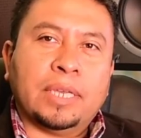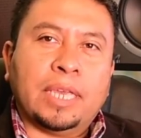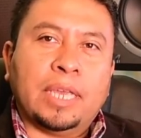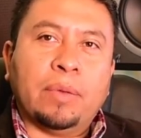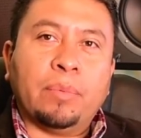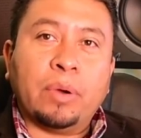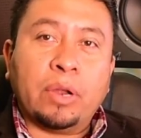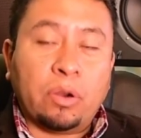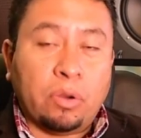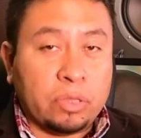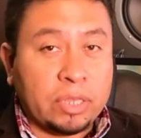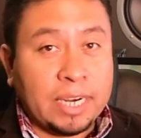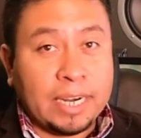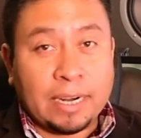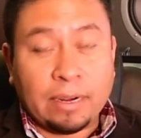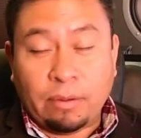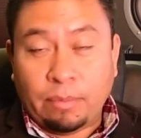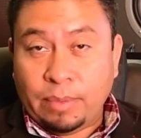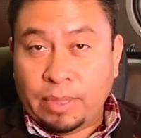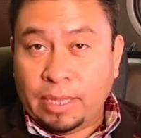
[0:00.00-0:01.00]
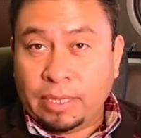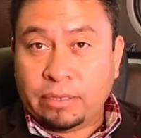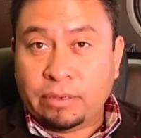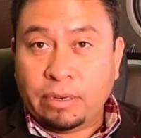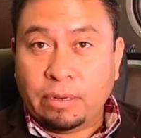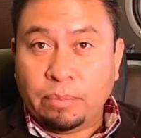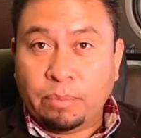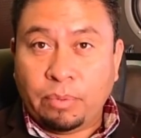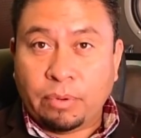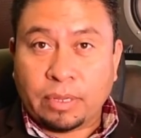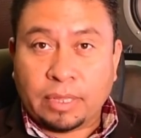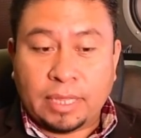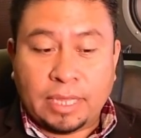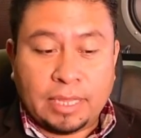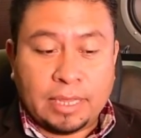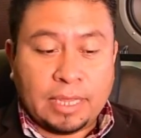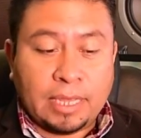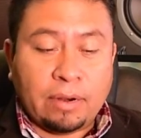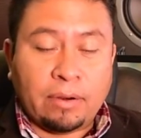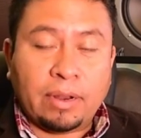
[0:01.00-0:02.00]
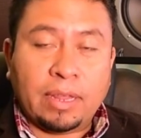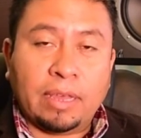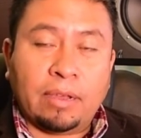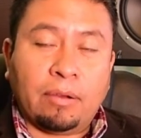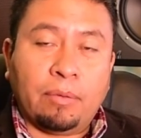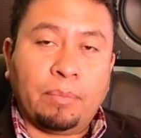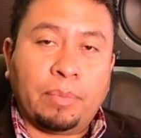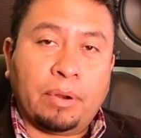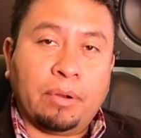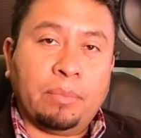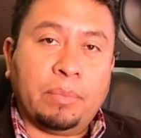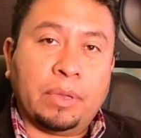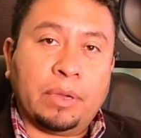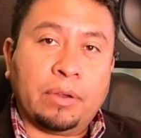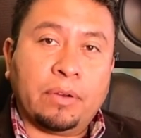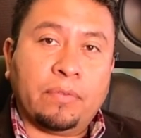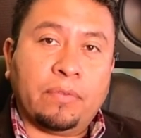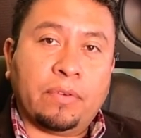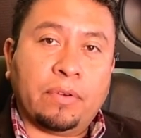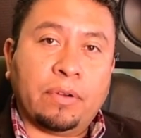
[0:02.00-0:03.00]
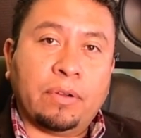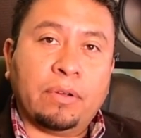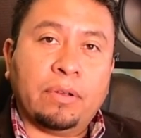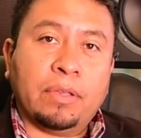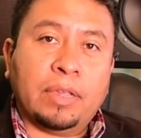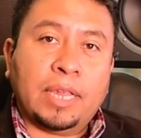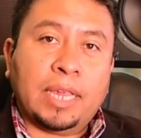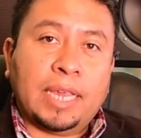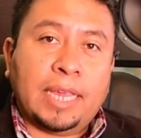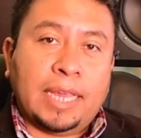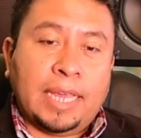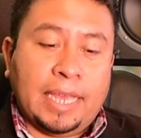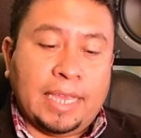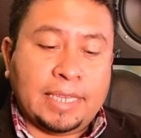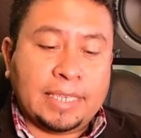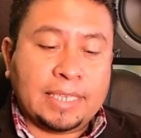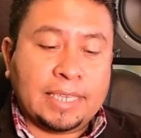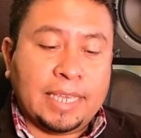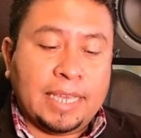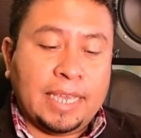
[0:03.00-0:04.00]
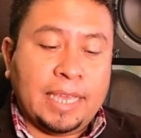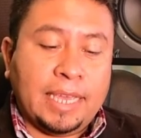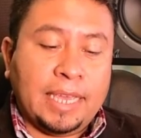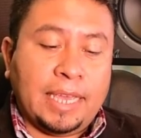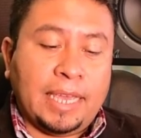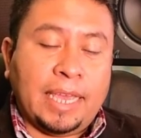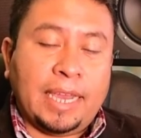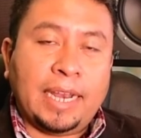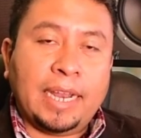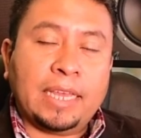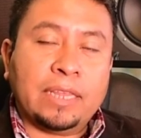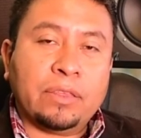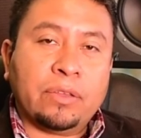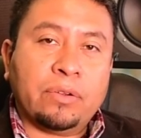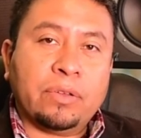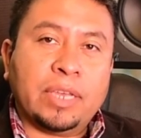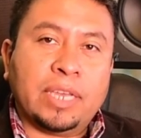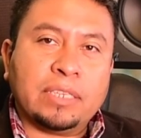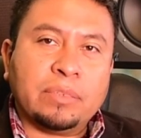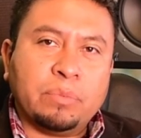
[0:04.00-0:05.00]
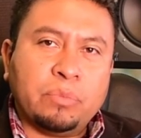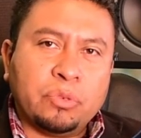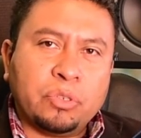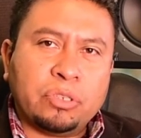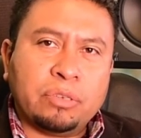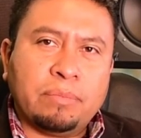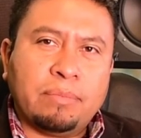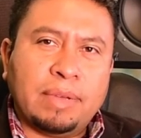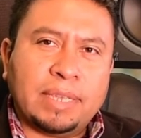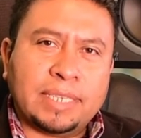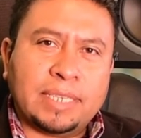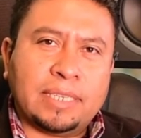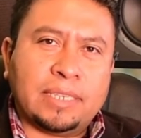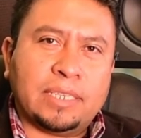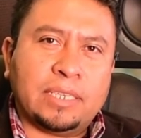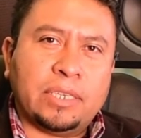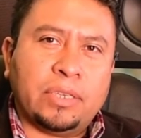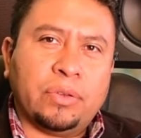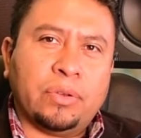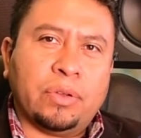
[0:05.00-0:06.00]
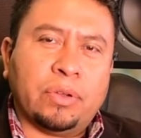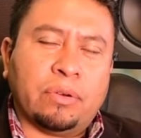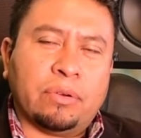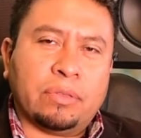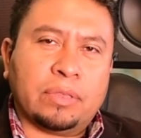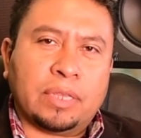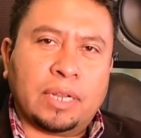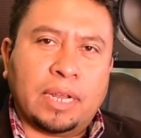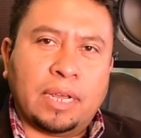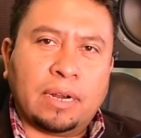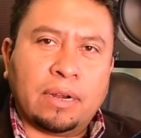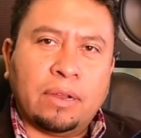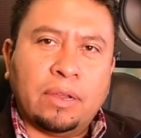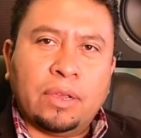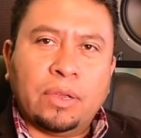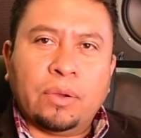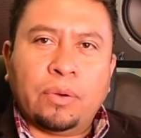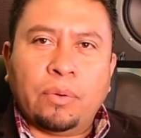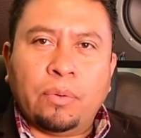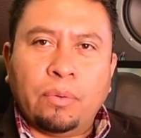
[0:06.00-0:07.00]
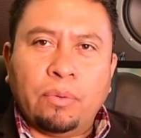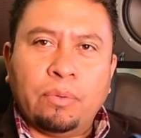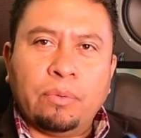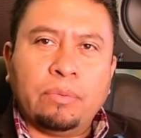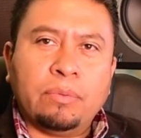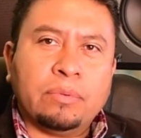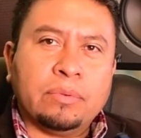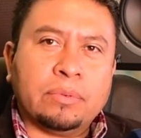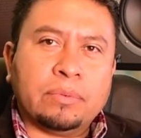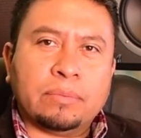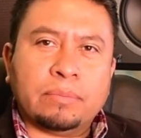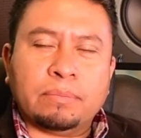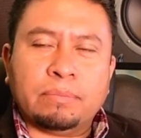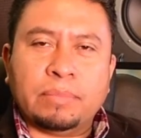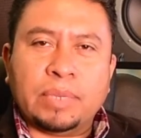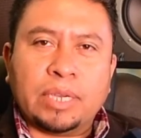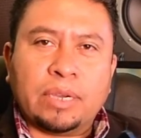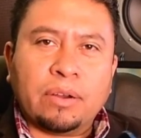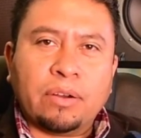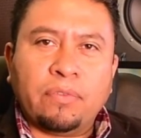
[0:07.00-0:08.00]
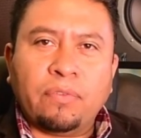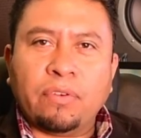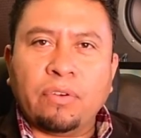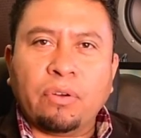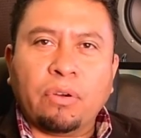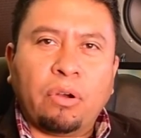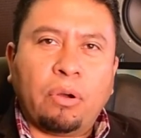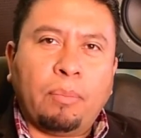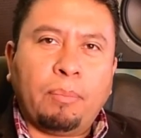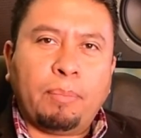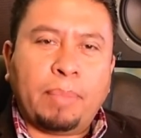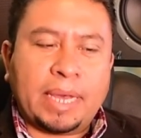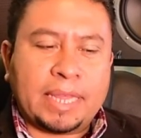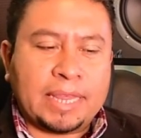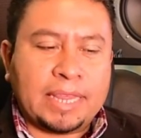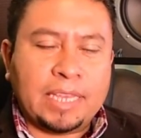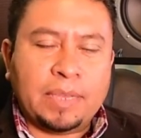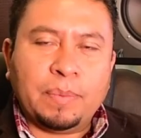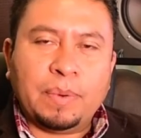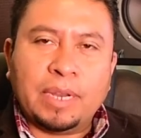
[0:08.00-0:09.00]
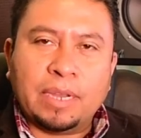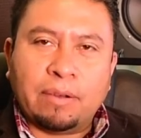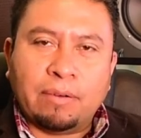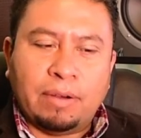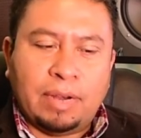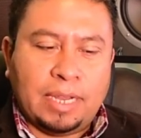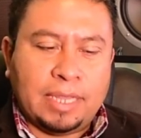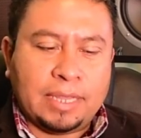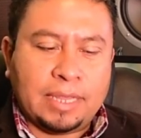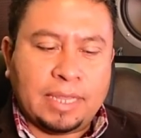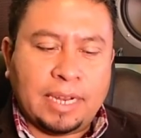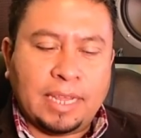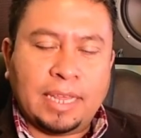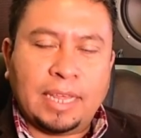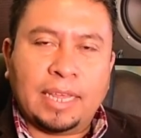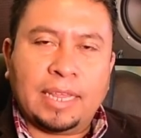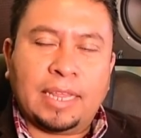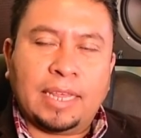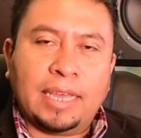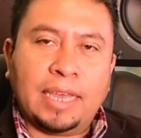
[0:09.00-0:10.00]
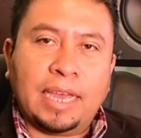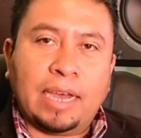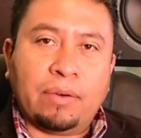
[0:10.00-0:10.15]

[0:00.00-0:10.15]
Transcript: Y bueno, otra recomendación importante a la hora de comprar un micrófono es que en Android es mucho más sencillo encontrar un micrófono compatible con la entrada de